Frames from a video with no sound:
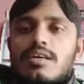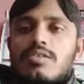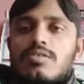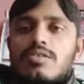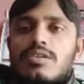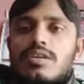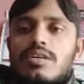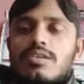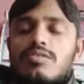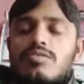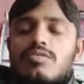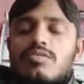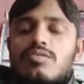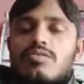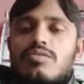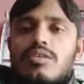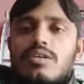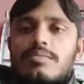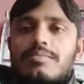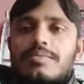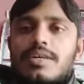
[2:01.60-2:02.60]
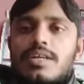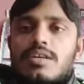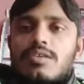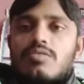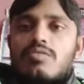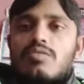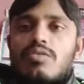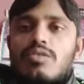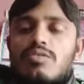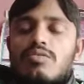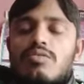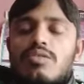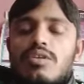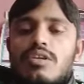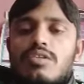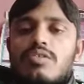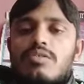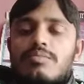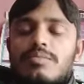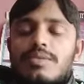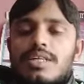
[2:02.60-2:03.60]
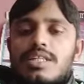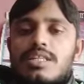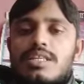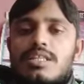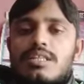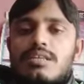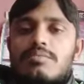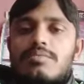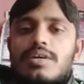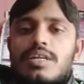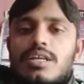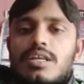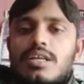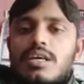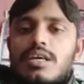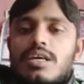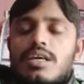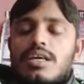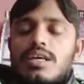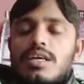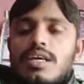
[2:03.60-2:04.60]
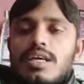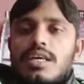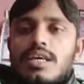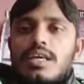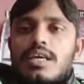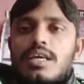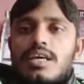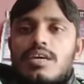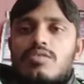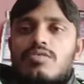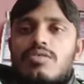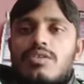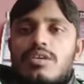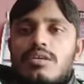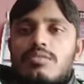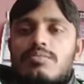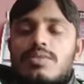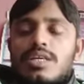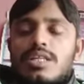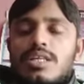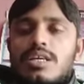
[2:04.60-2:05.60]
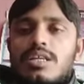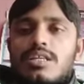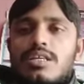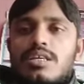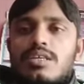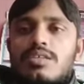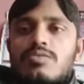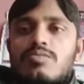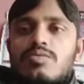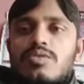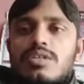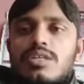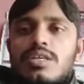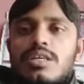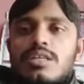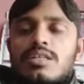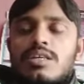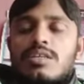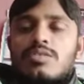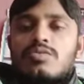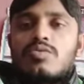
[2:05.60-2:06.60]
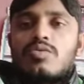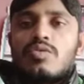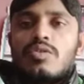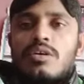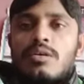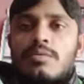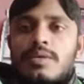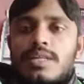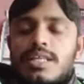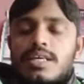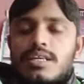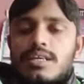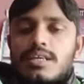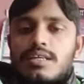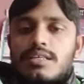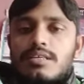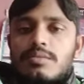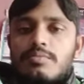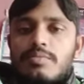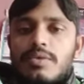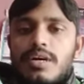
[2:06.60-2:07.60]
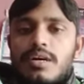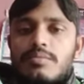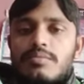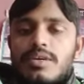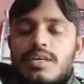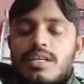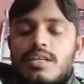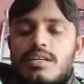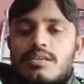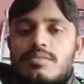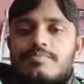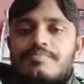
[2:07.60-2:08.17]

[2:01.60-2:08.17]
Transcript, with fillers: কারণ এগুলো আপনারা কল করলেও আমরা দিতে পারি না এখন আমরা জানিয়ে দিব যে জাতগুলো আমাদের কাছে পাবেন